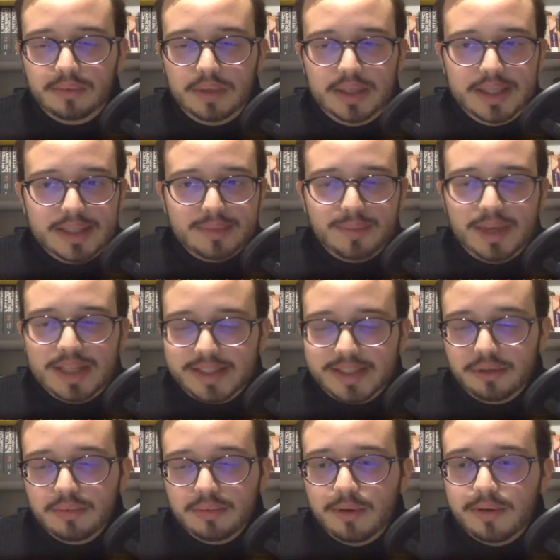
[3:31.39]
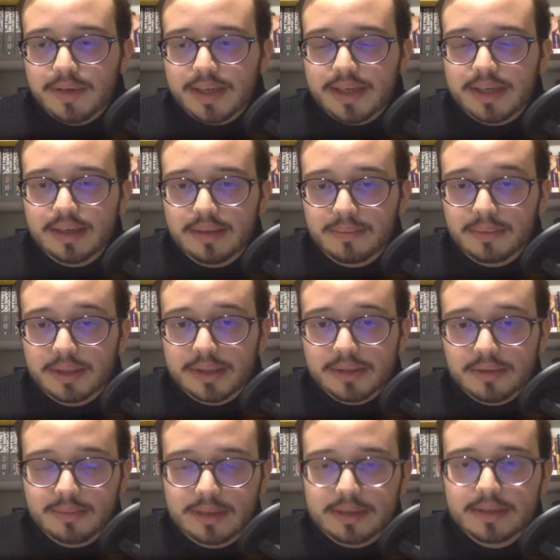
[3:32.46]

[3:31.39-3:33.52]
quegli sbalzi d'umore, poi insomma,